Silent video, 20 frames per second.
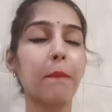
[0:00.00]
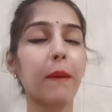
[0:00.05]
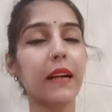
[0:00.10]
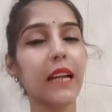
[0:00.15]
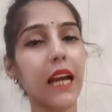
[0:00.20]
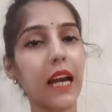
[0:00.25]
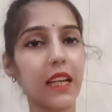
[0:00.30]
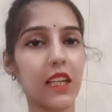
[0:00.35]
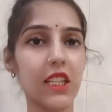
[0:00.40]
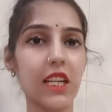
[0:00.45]

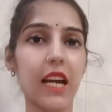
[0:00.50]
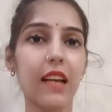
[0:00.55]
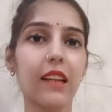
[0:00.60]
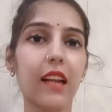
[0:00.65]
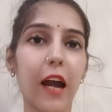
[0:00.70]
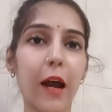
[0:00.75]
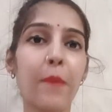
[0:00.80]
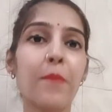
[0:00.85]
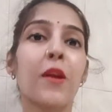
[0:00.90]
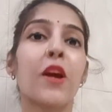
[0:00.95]
बट अच्छा
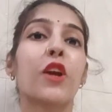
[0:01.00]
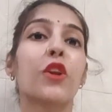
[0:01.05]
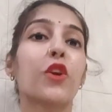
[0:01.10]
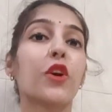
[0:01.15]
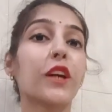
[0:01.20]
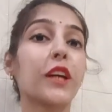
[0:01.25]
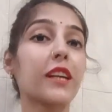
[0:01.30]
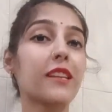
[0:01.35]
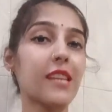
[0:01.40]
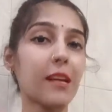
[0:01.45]
था
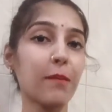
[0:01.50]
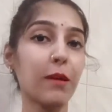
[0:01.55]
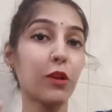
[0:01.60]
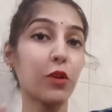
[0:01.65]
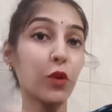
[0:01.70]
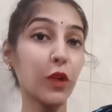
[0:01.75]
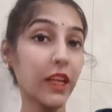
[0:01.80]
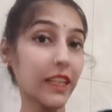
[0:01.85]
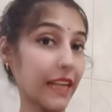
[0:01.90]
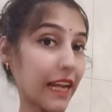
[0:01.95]
तो इसे
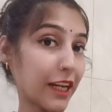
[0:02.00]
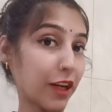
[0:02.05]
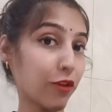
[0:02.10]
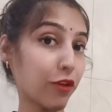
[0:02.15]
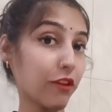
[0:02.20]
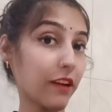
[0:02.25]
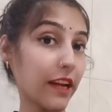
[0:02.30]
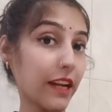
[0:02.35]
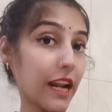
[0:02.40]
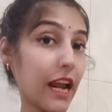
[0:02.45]
मैं दूंगी टेन
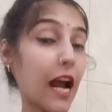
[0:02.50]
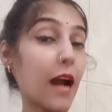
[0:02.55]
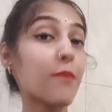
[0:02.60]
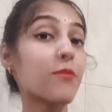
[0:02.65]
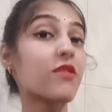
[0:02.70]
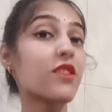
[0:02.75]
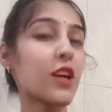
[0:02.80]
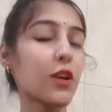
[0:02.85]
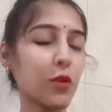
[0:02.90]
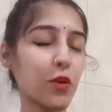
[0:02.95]
आउट टेन
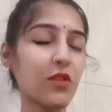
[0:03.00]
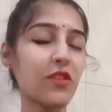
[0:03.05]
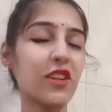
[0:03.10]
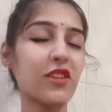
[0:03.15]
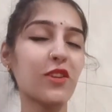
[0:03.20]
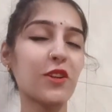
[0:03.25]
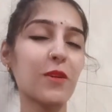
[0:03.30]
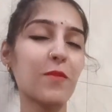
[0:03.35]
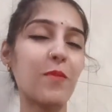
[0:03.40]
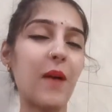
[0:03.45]
आप ज़रूर
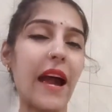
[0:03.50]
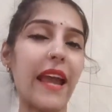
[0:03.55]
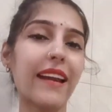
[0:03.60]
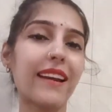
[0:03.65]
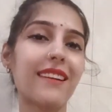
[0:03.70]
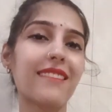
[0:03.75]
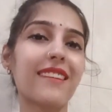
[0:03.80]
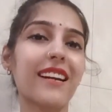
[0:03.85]
से इसको बाय कर